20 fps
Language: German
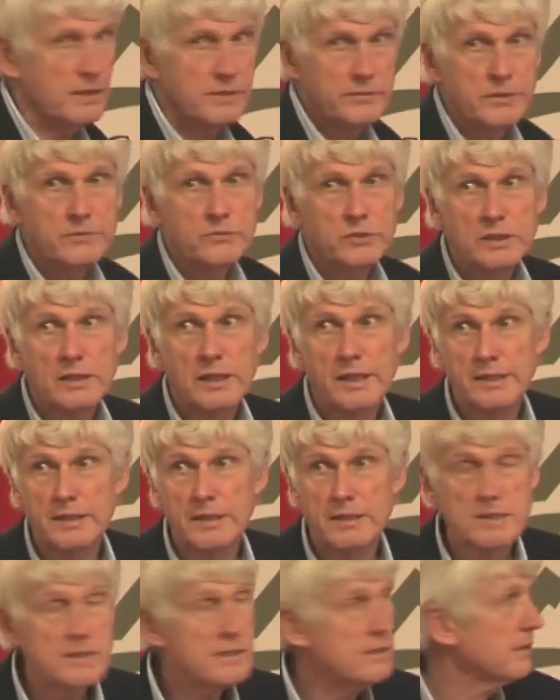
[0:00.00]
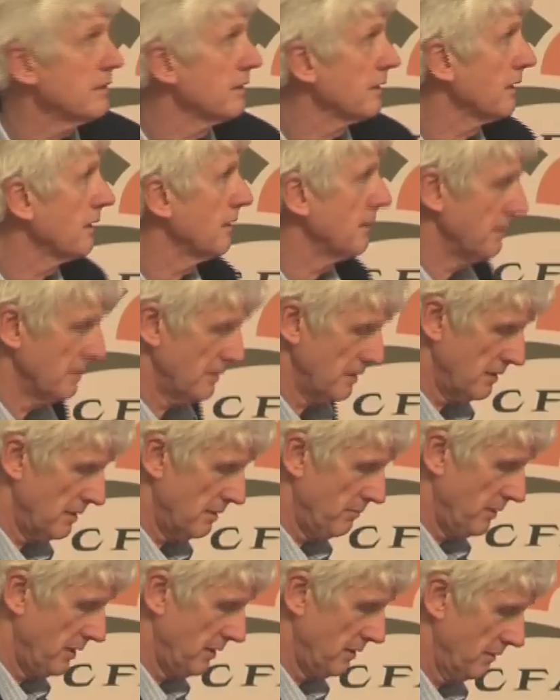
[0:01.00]
Davon wird leider nicht geredet. In
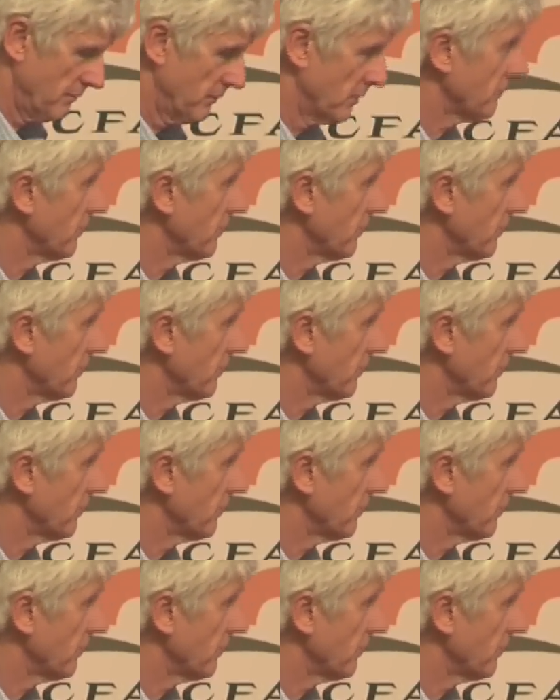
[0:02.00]
den Medien